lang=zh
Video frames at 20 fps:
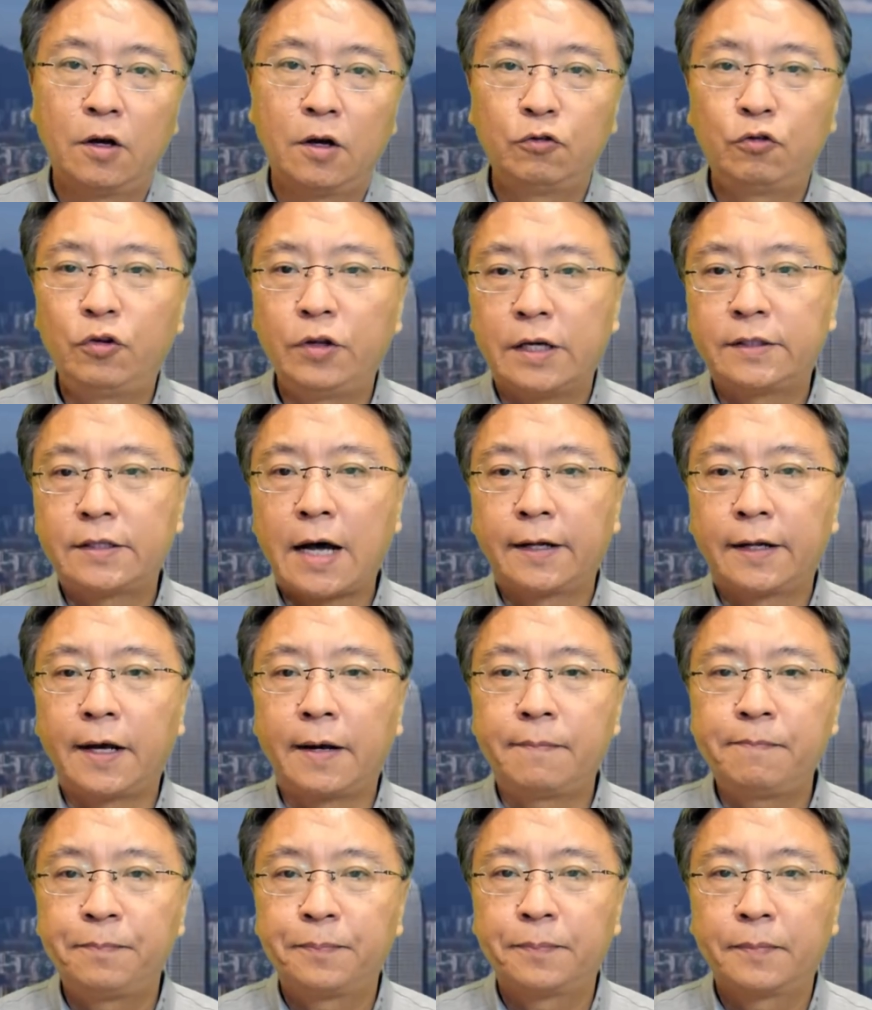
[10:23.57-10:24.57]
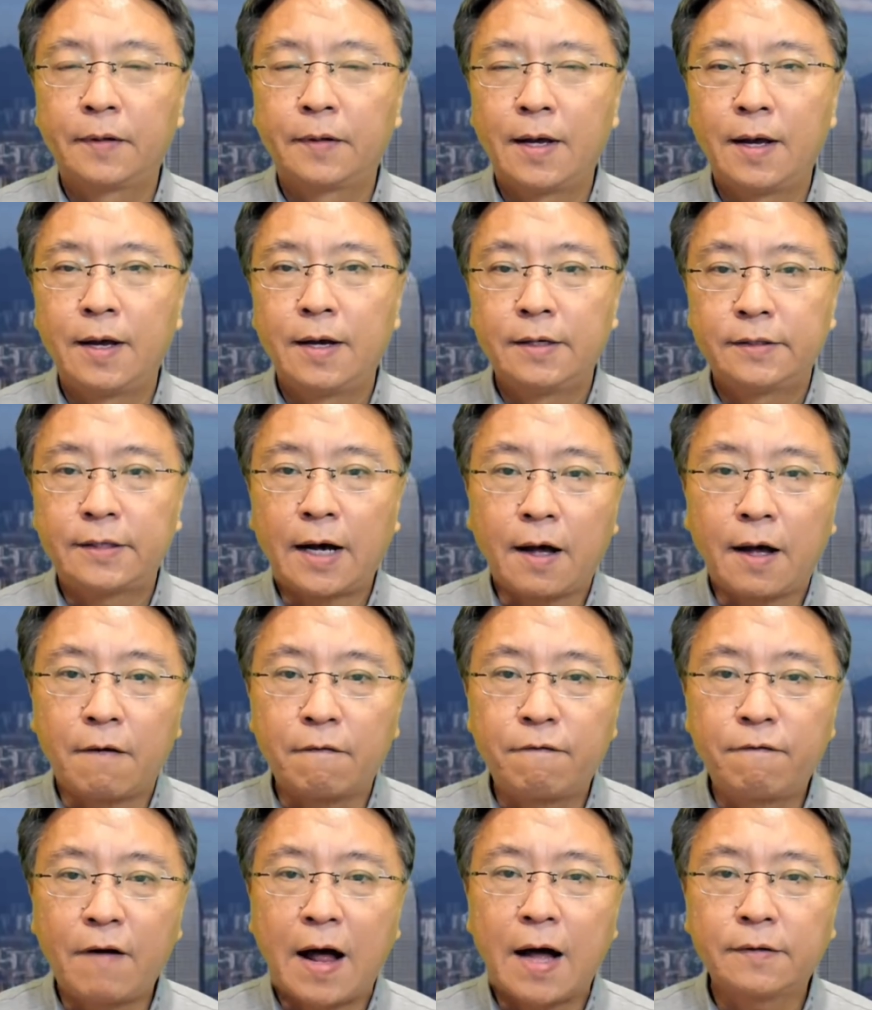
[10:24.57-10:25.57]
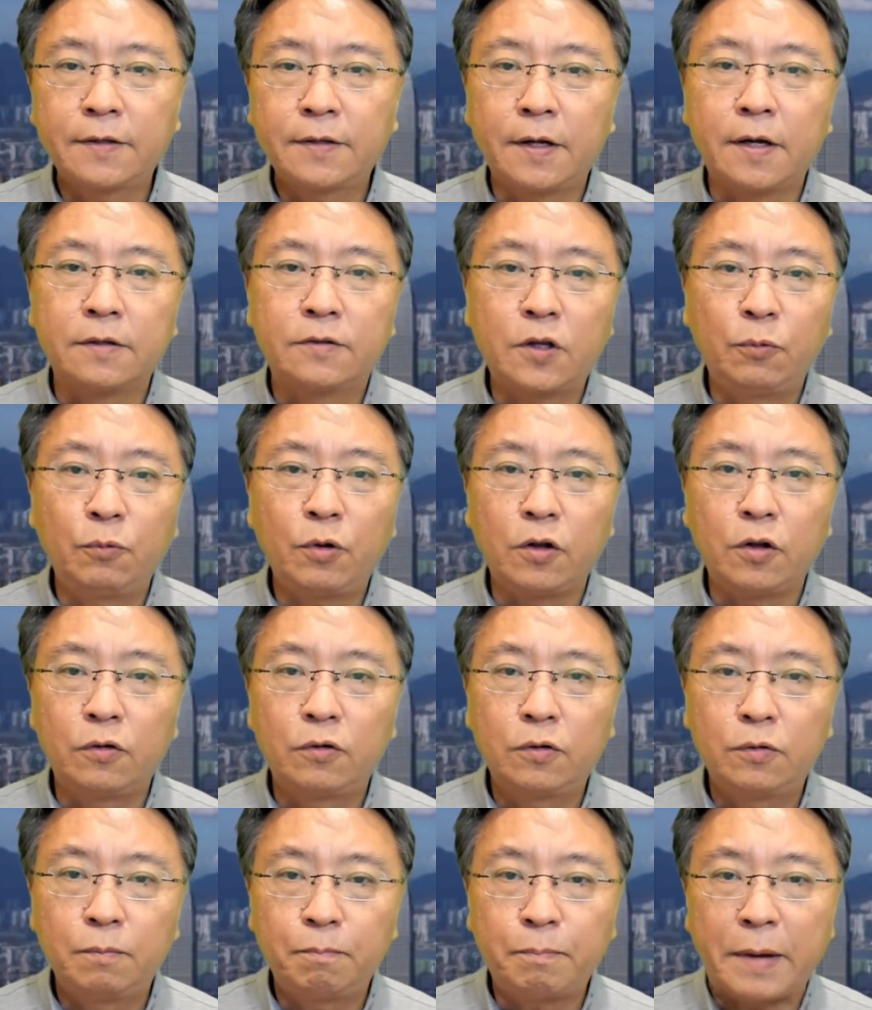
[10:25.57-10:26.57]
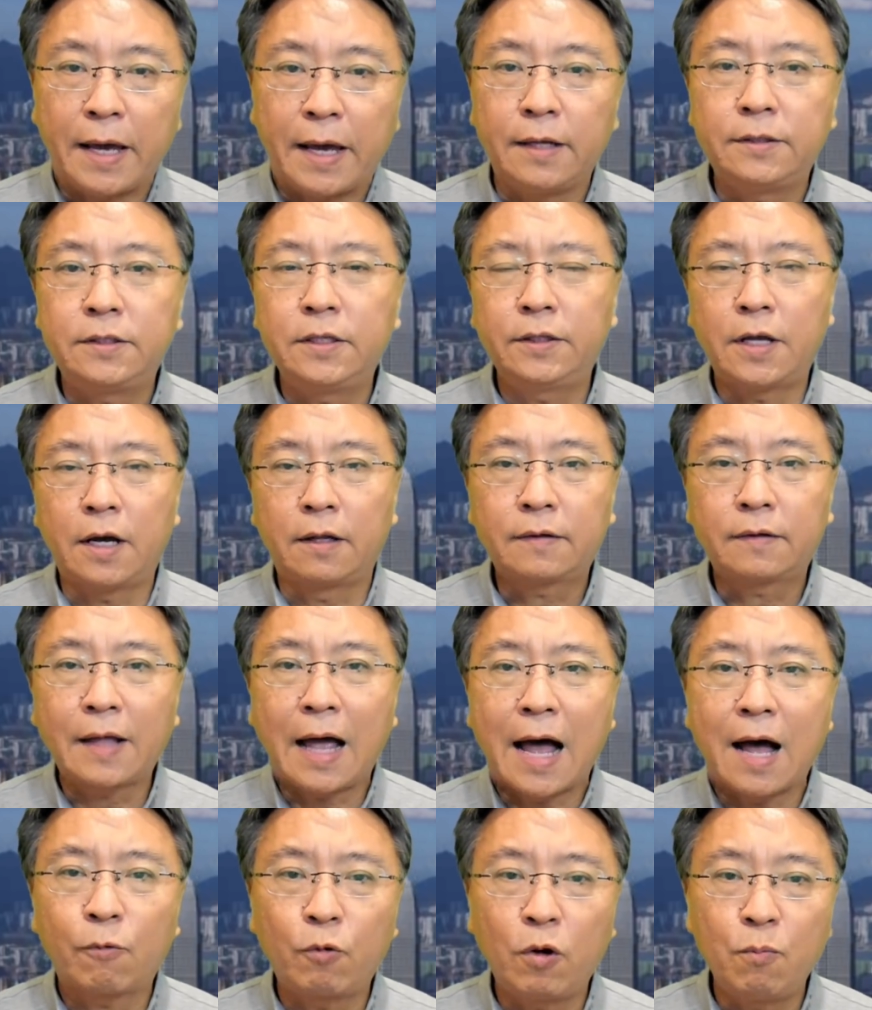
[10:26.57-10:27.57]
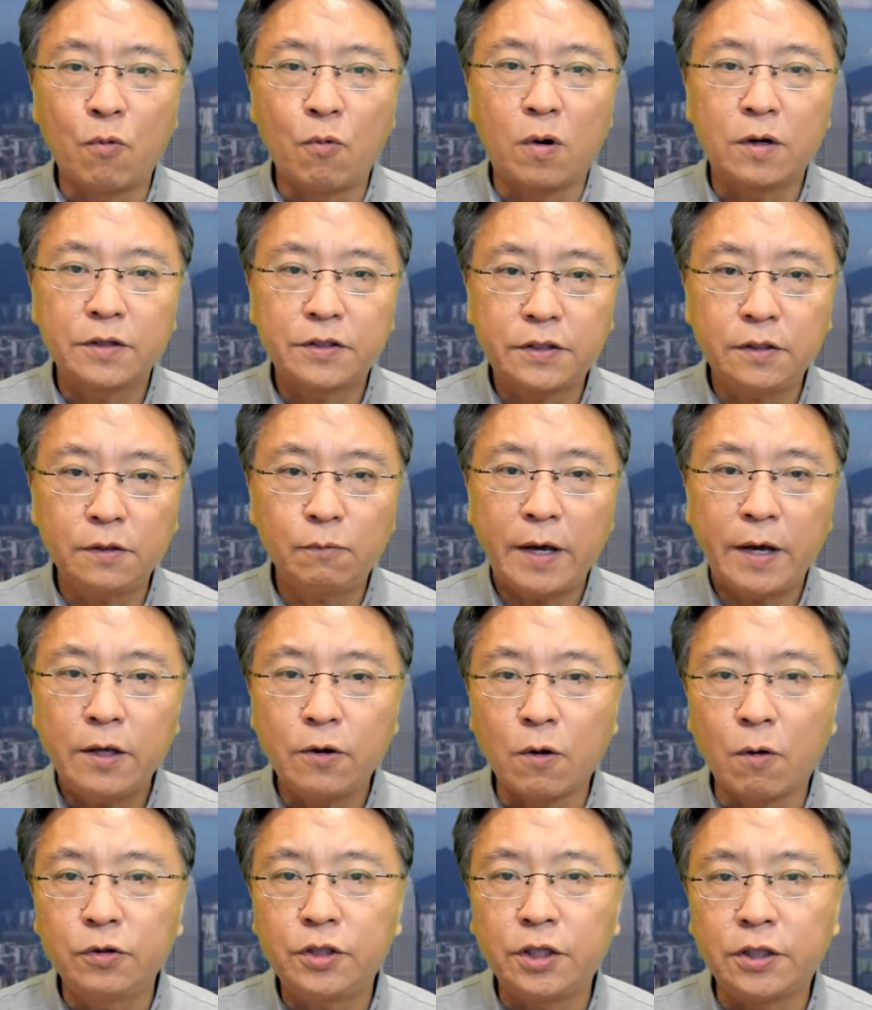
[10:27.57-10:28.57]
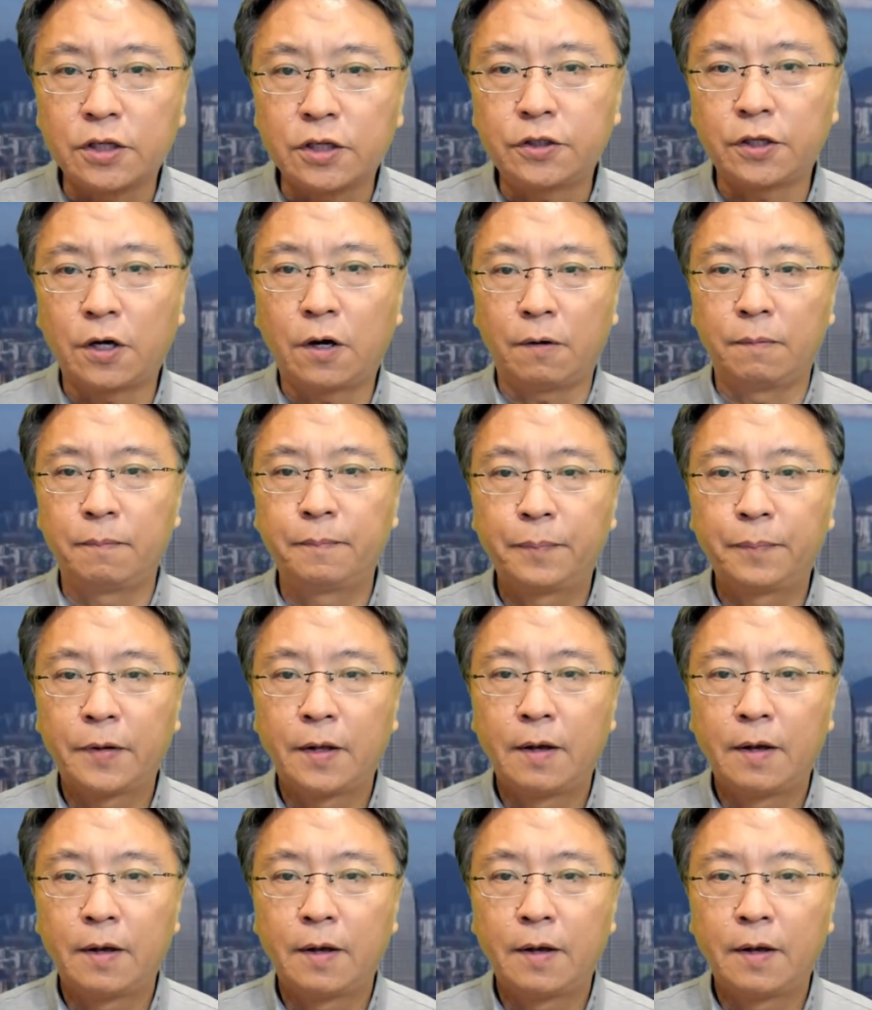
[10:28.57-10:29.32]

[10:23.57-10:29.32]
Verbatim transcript: 去年夏天，香港发生了针对北京的大规模示威游行的时候，